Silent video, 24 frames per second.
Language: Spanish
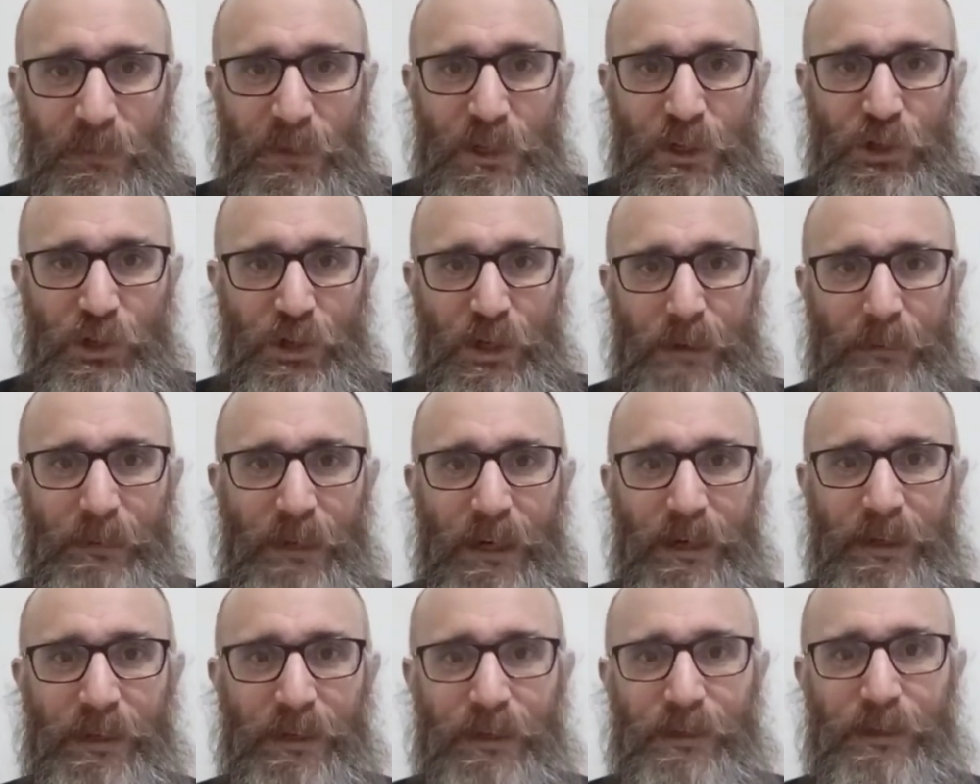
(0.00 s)

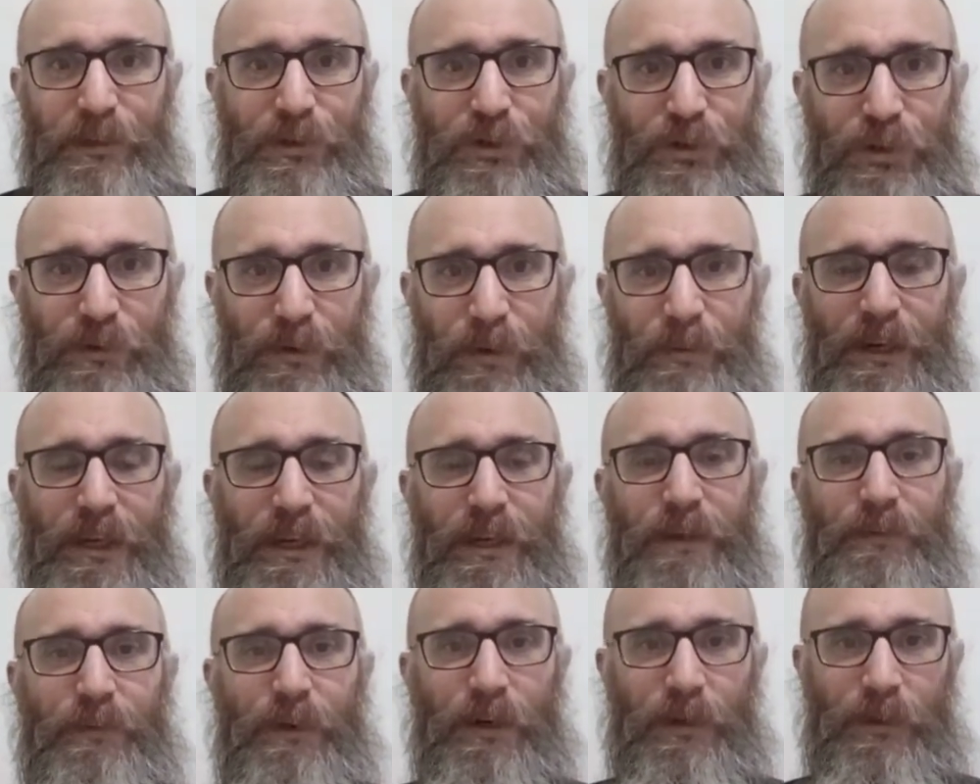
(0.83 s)
Shema Hirer Chuba
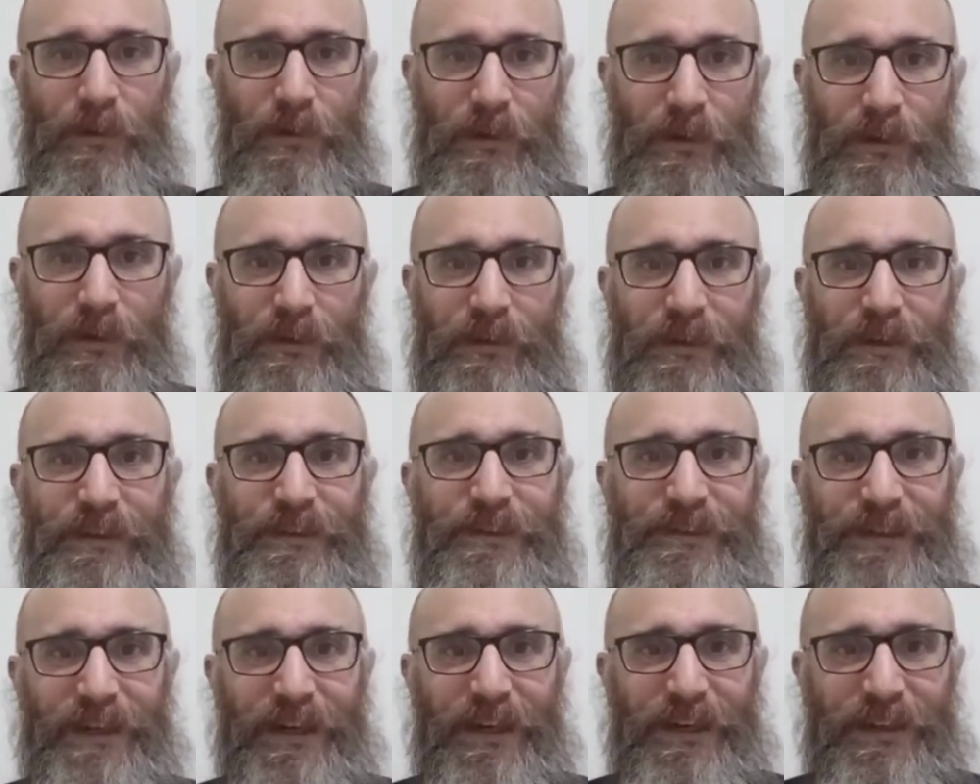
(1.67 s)
Beliboy
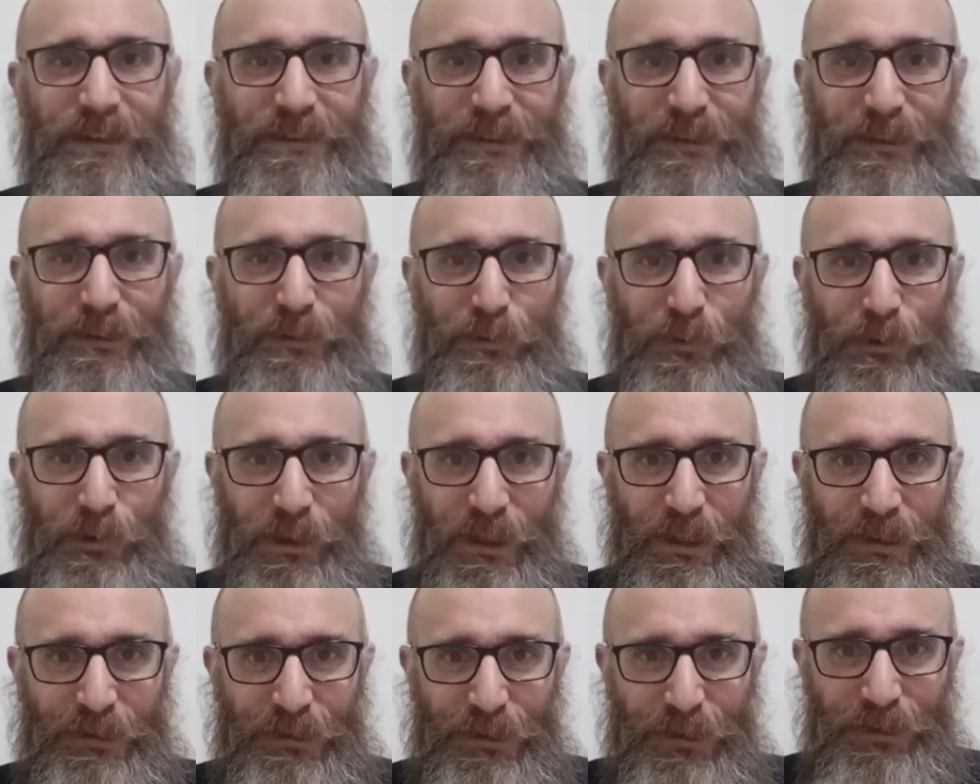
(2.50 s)
Quizás en su
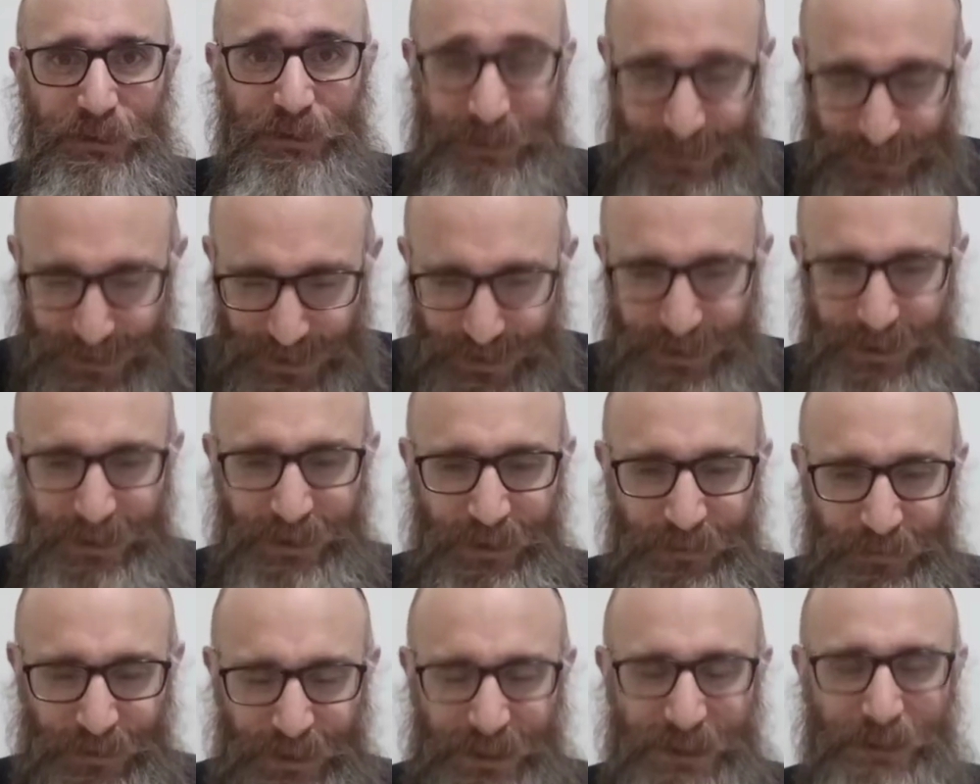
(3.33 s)
corazón sí,
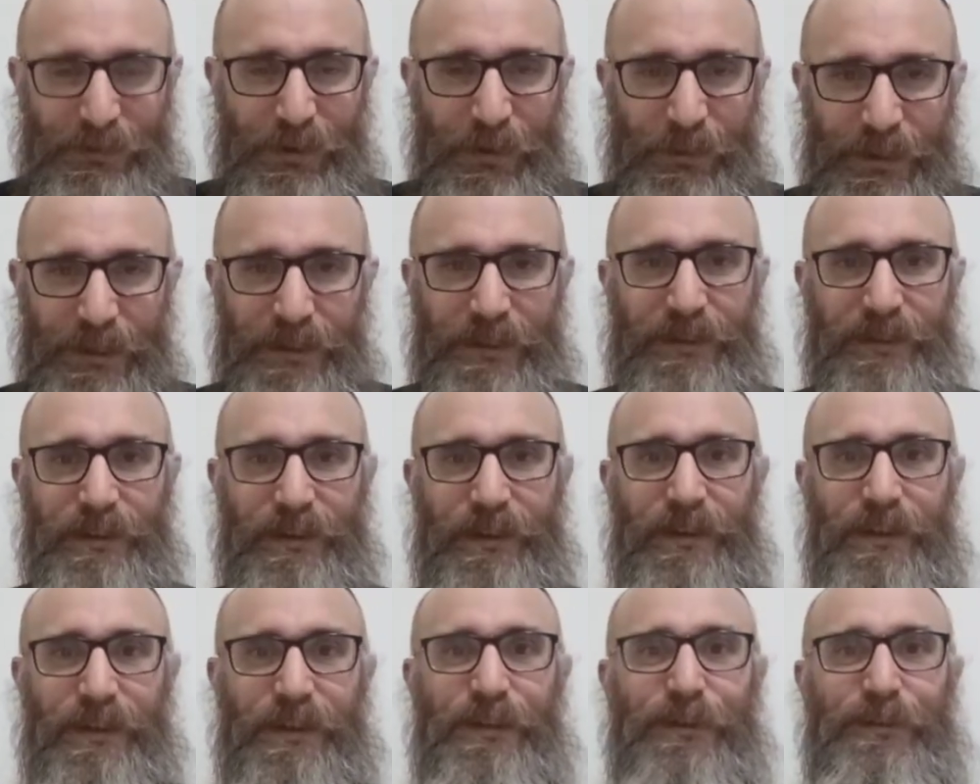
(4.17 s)

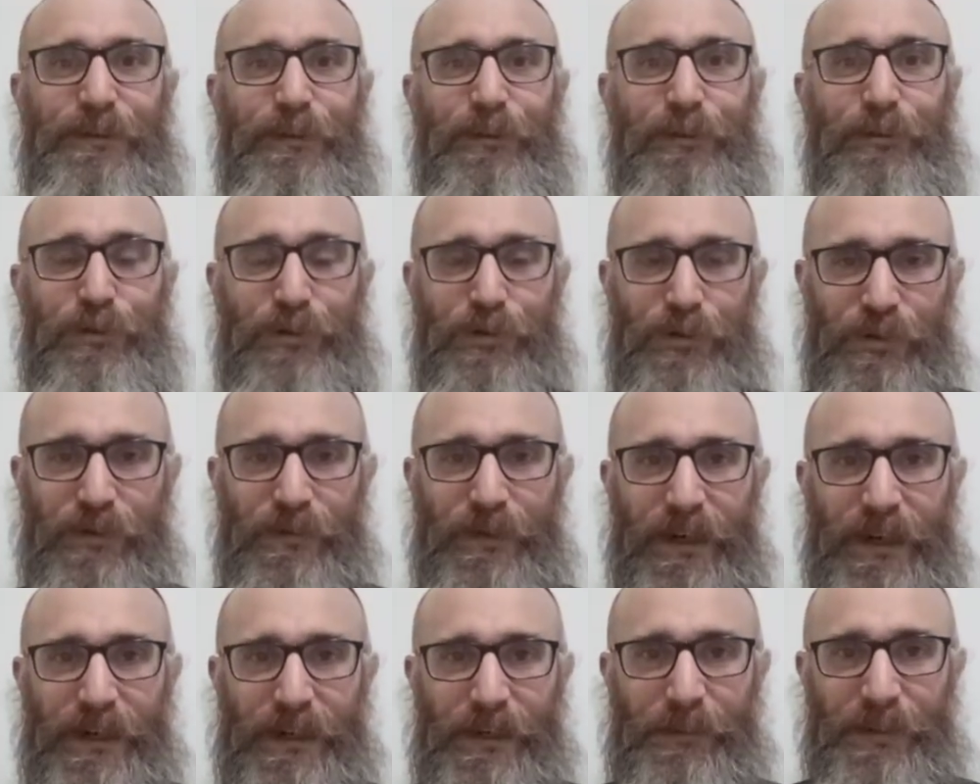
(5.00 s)
efectivamente, hizo
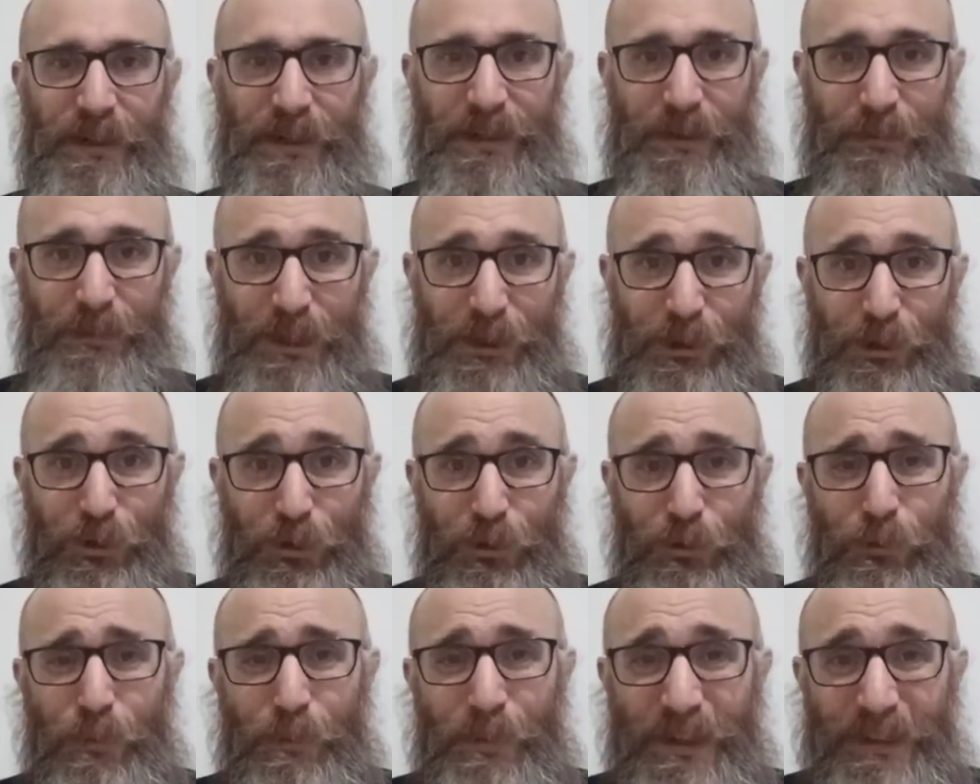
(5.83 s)
chuva arrepentimiento,
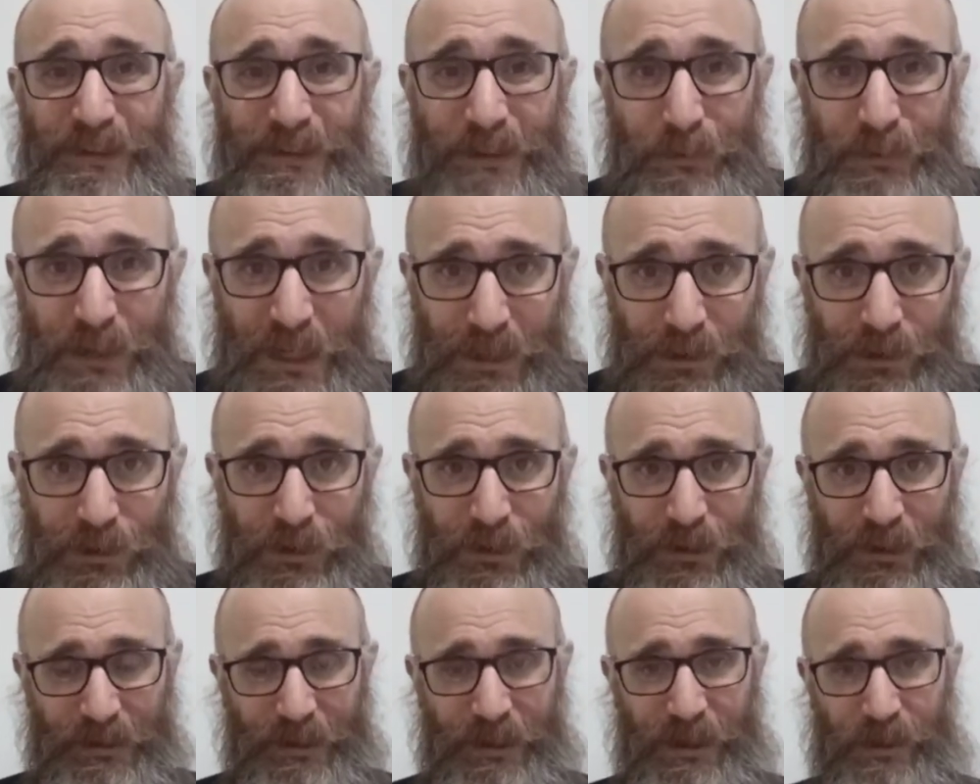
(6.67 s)
tuvo un pensamiento
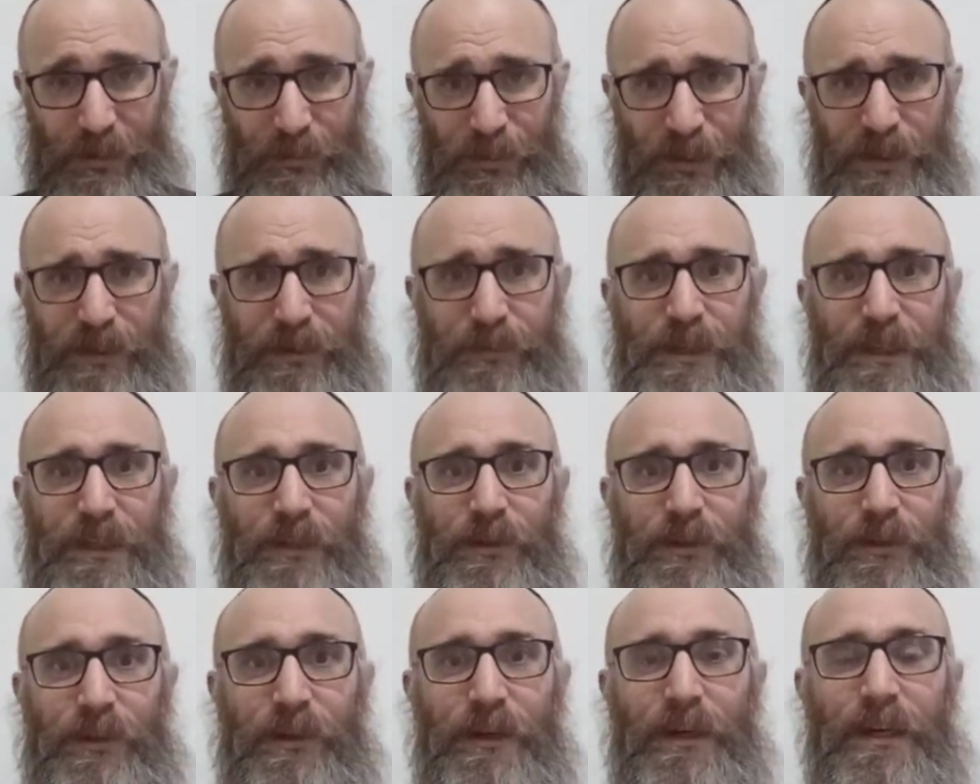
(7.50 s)
de hacer
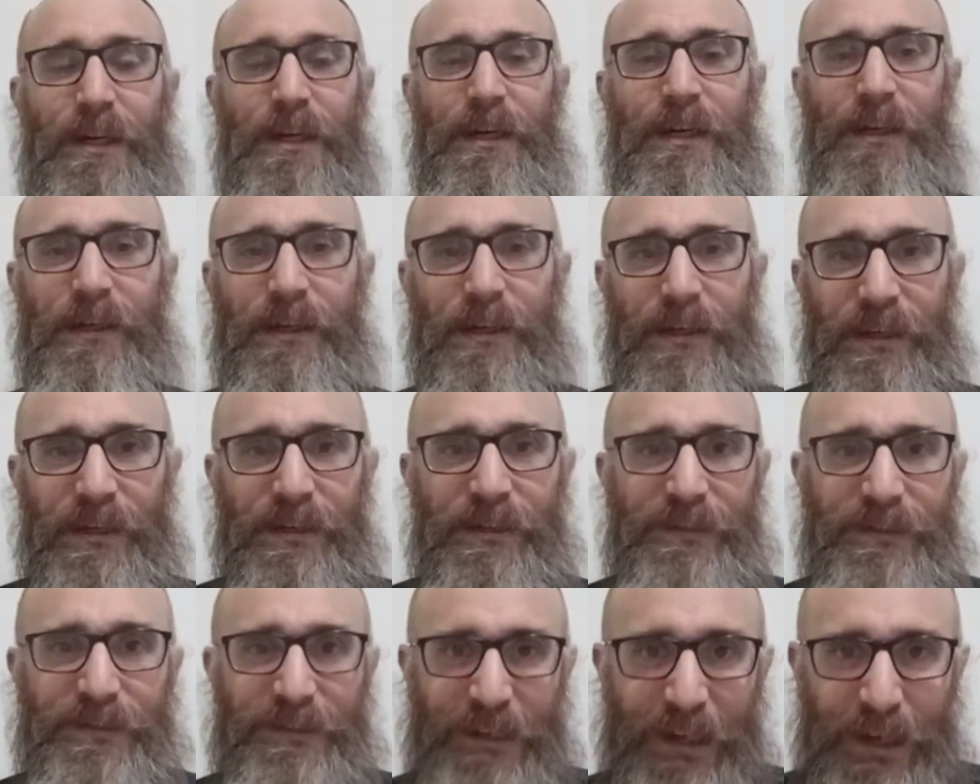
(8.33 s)
arrepentimiento y
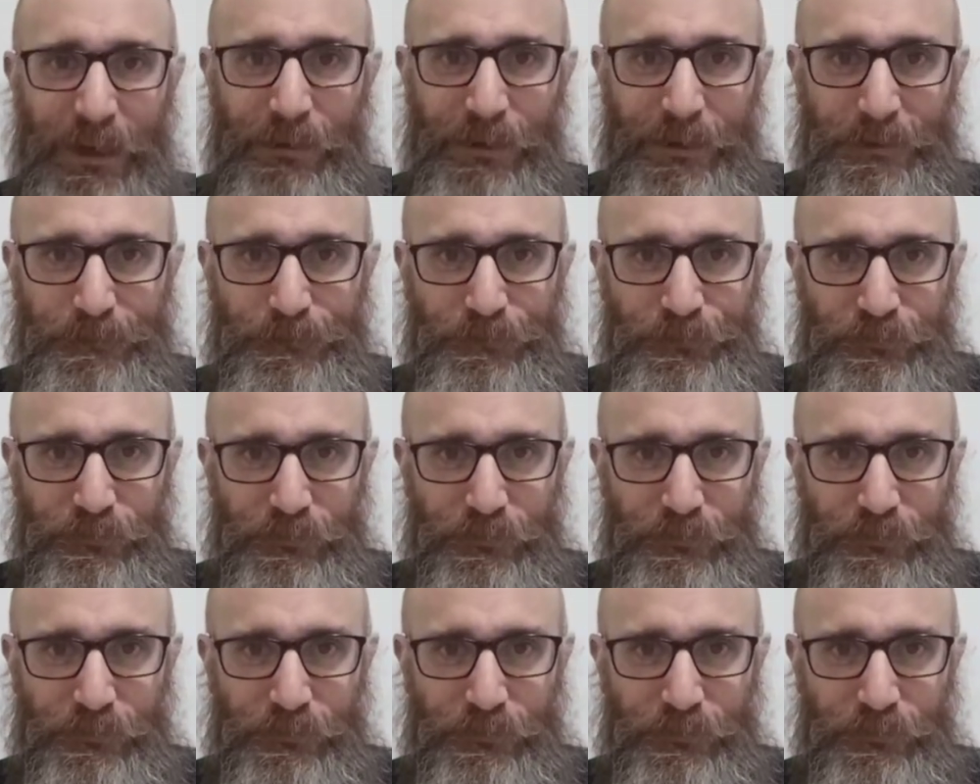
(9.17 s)
quién sabe